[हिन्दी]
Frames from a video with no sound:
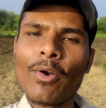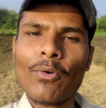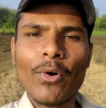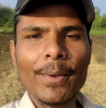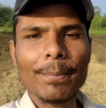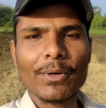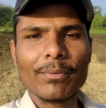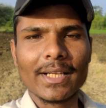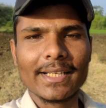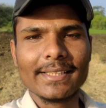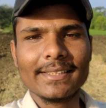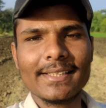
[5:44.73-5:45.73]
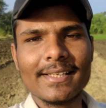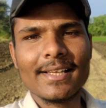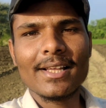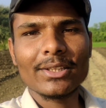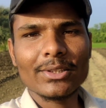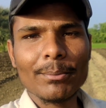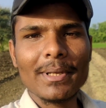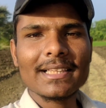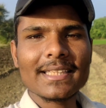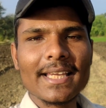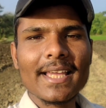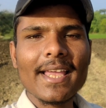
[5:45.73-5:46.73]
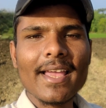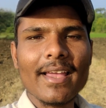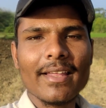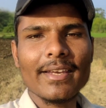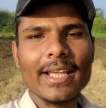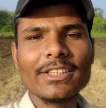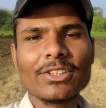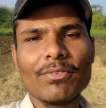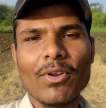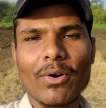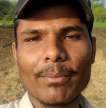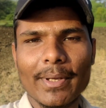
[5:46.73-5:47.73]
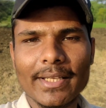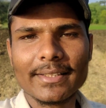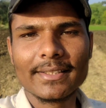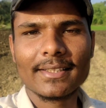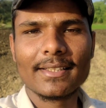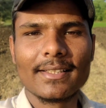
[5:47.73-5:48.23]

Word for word: कोई परवाह नहीं तो मिलते हैं नेक्स्ट ब्लॉग में